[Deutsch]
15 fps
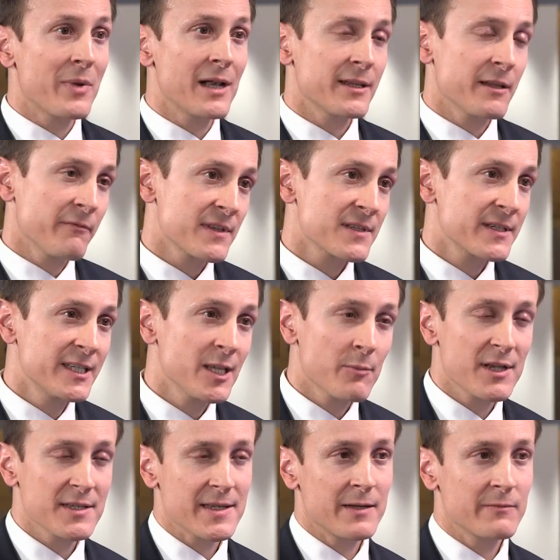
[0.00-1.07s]
bald
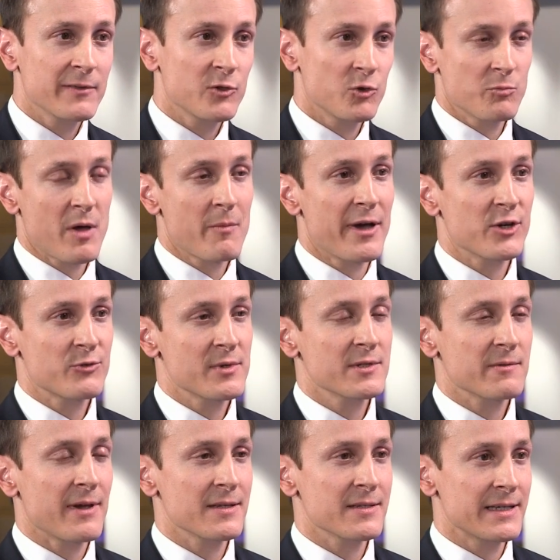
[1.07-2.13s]
investierbar sein wird über
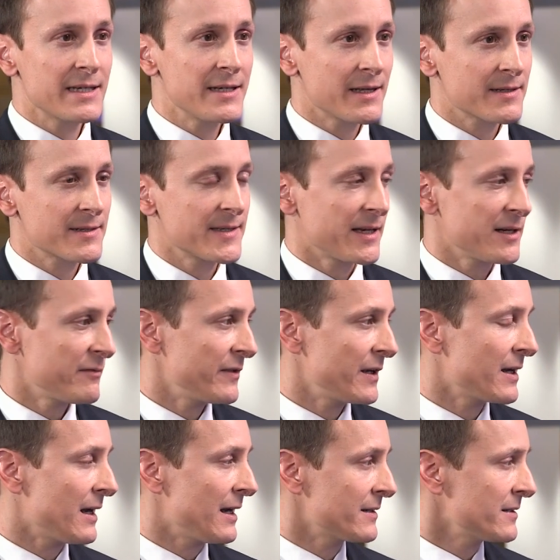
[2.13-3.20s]
beispielsweise
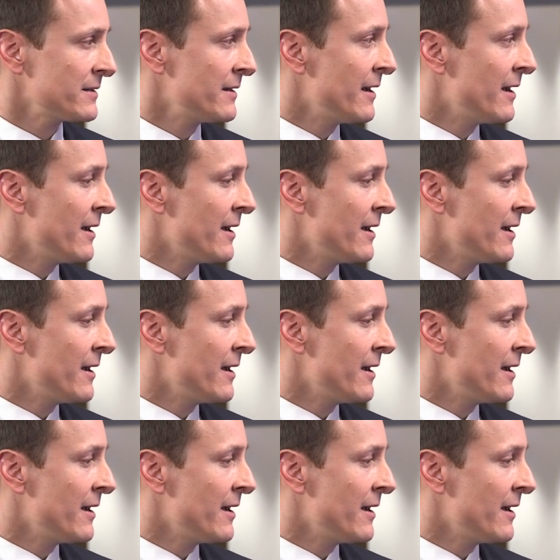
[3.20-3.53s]
Indexzertifikate.